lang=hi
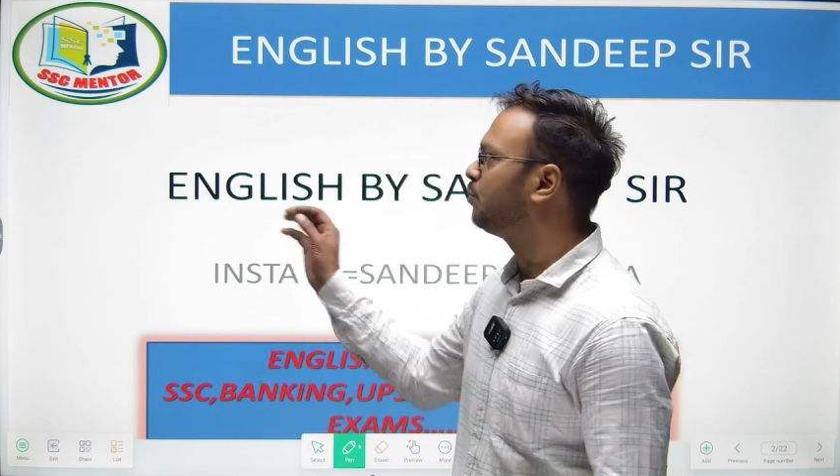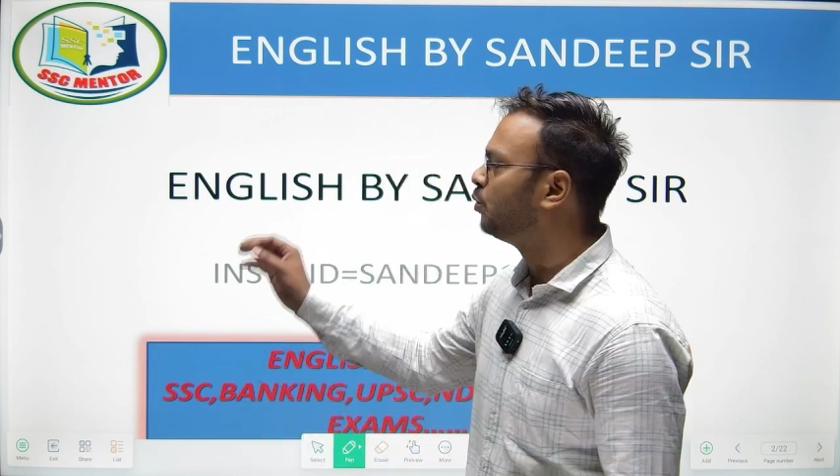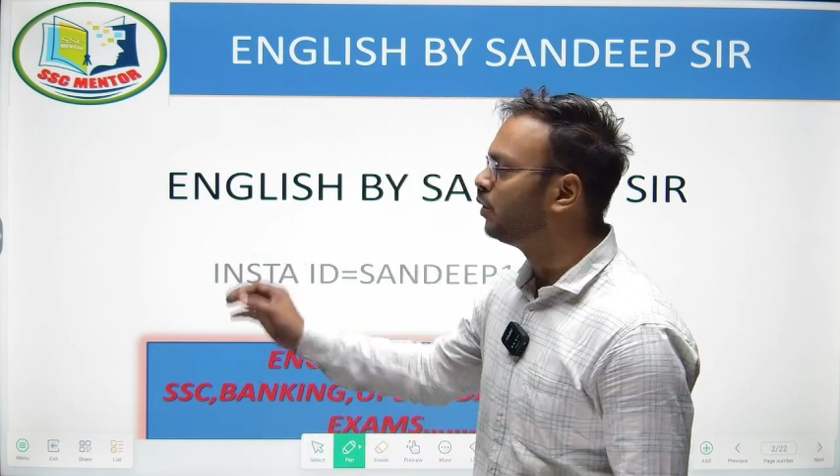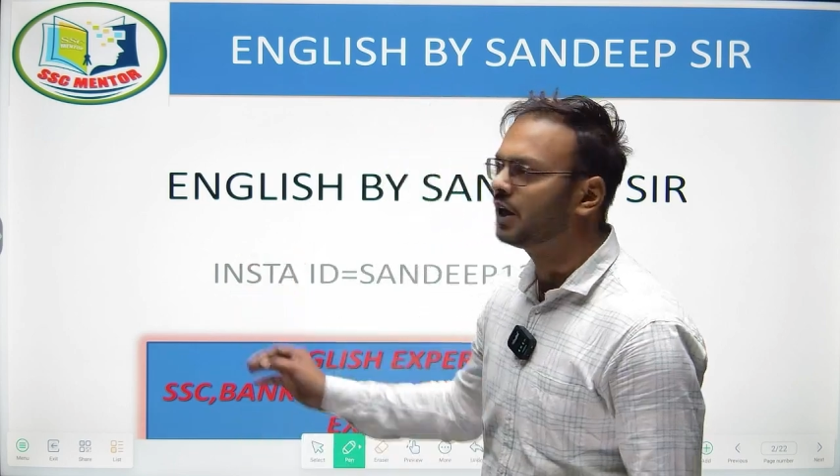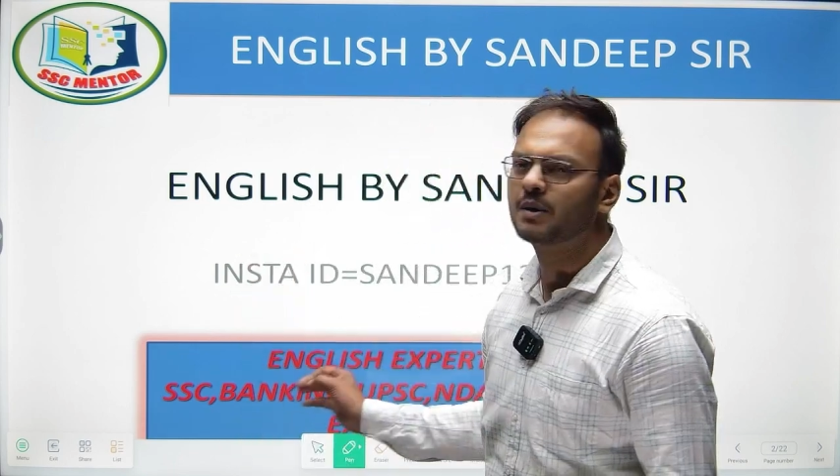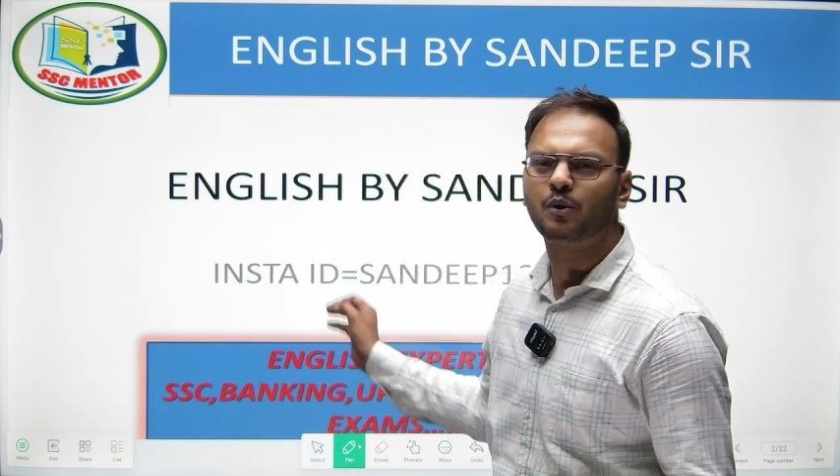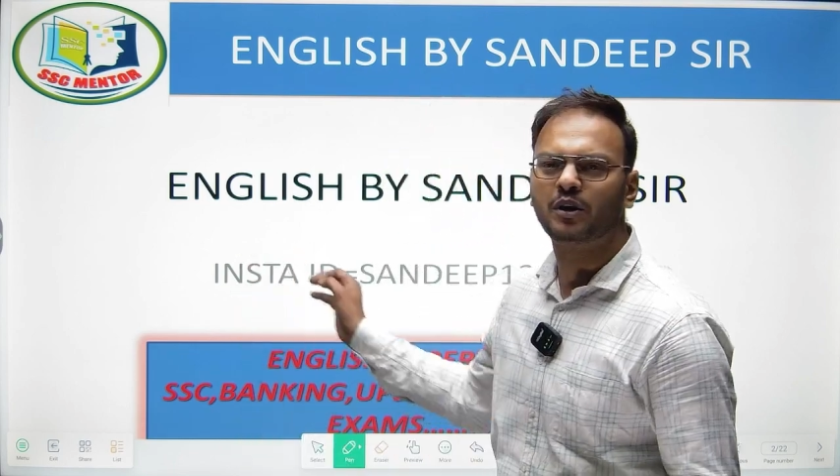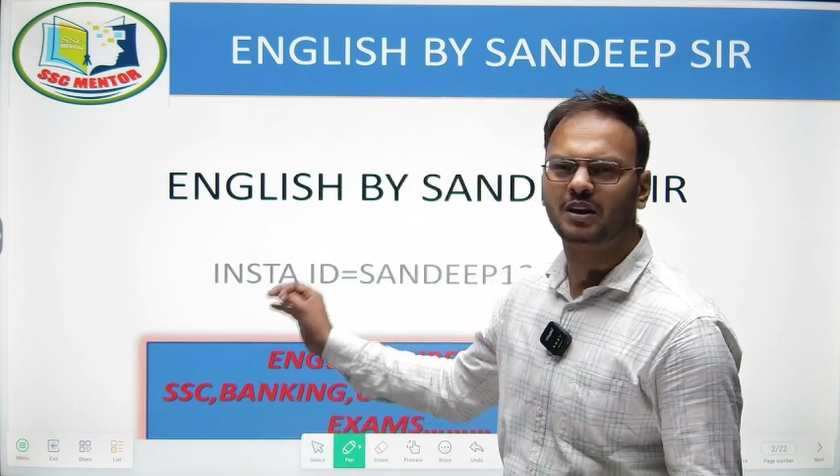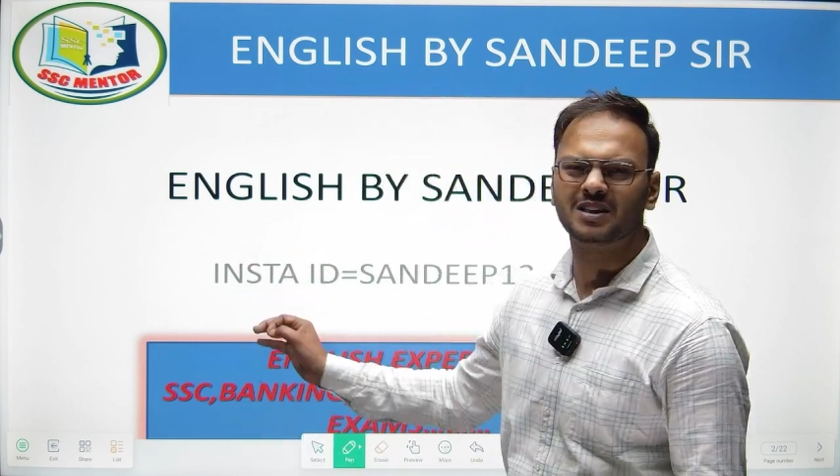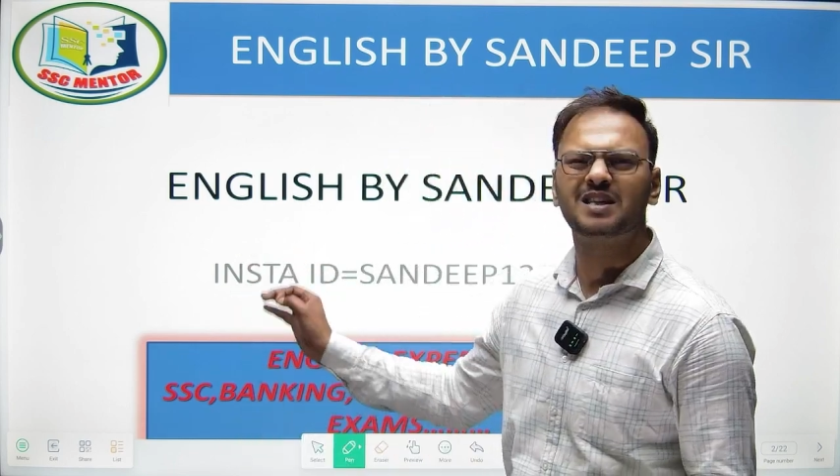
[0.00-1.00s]
पूरी की पूरी
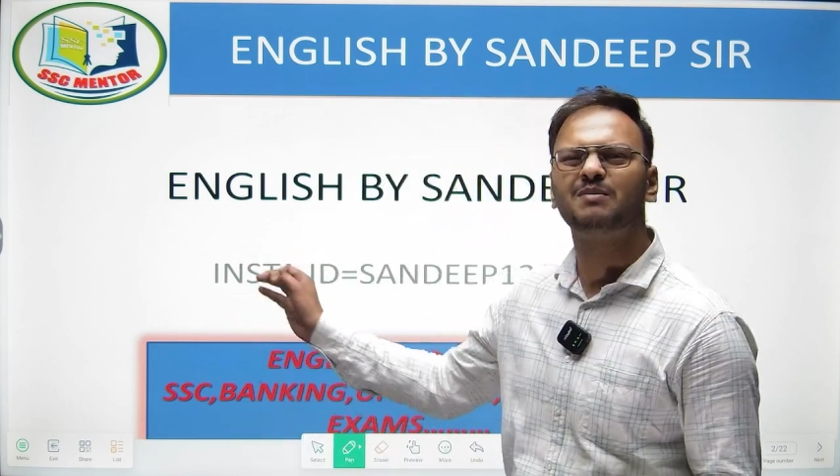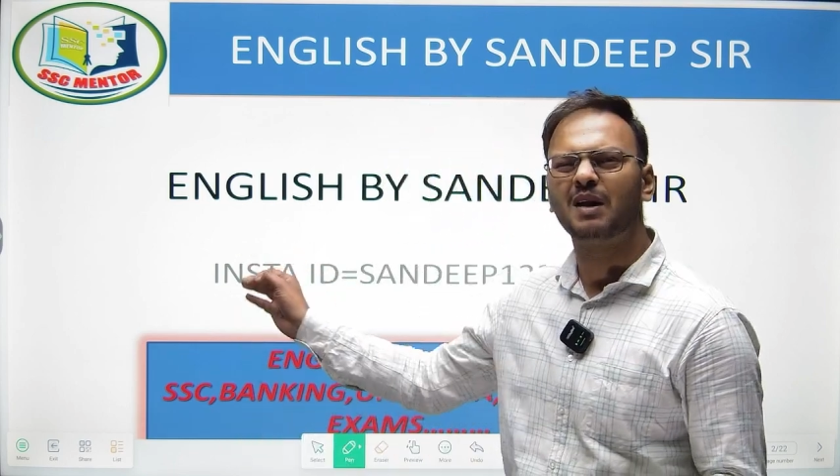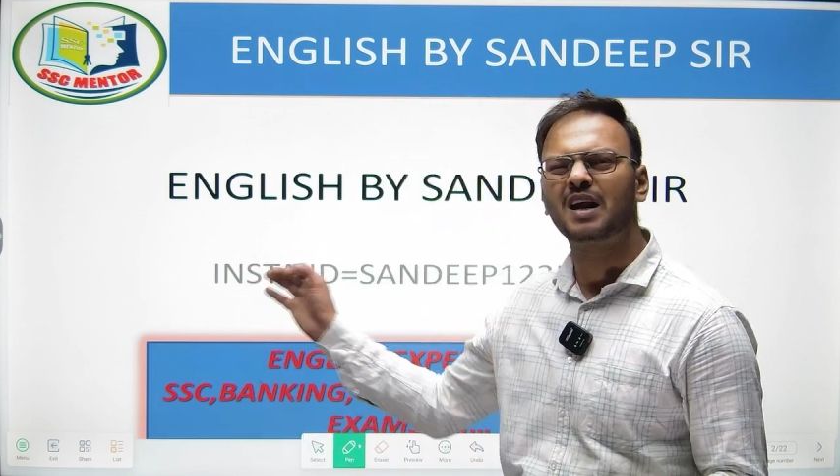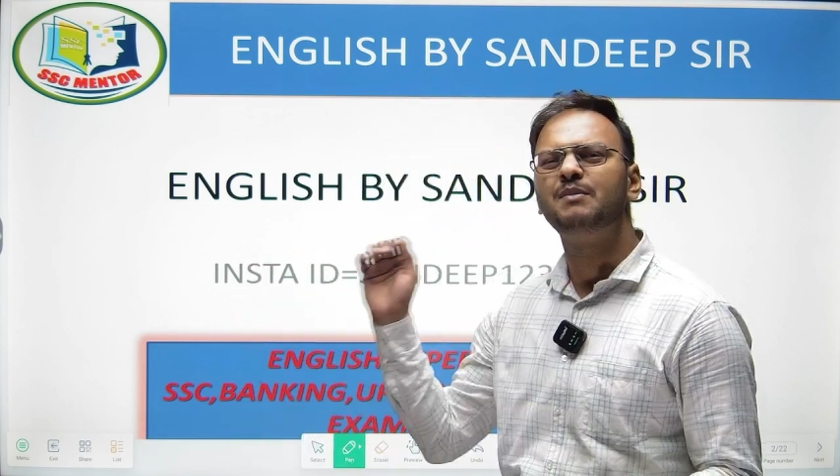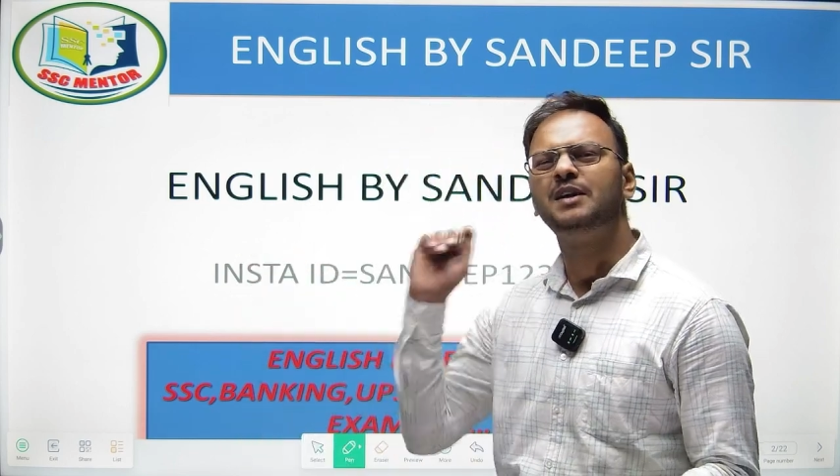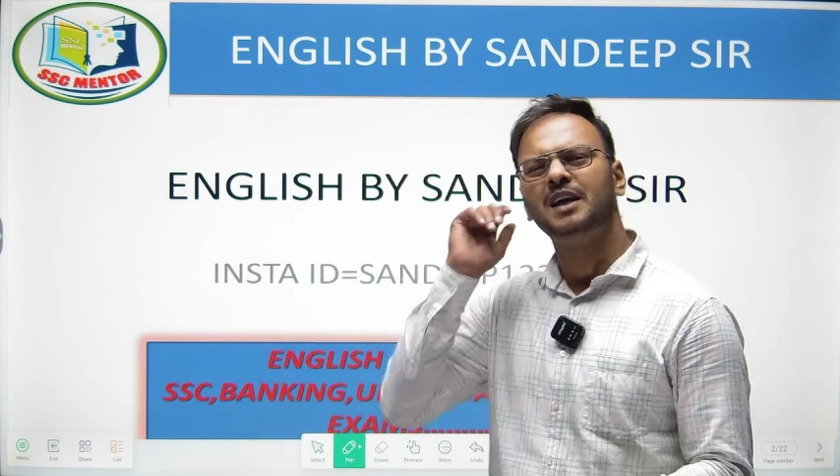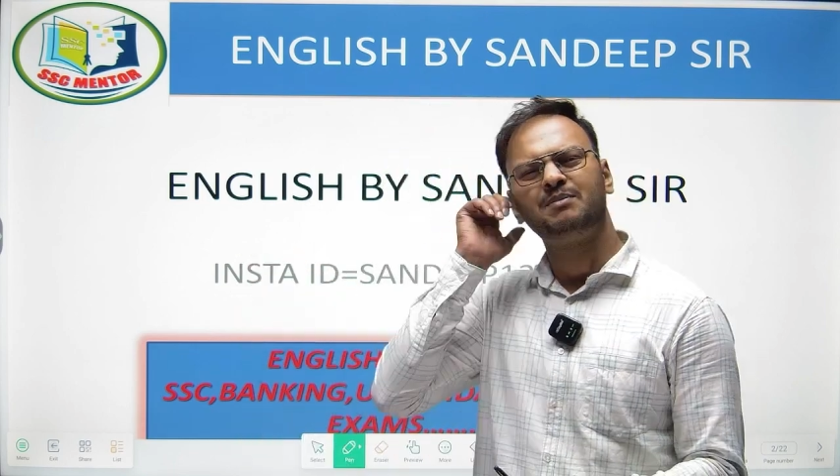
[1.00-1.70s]
10 से 12 मिनट या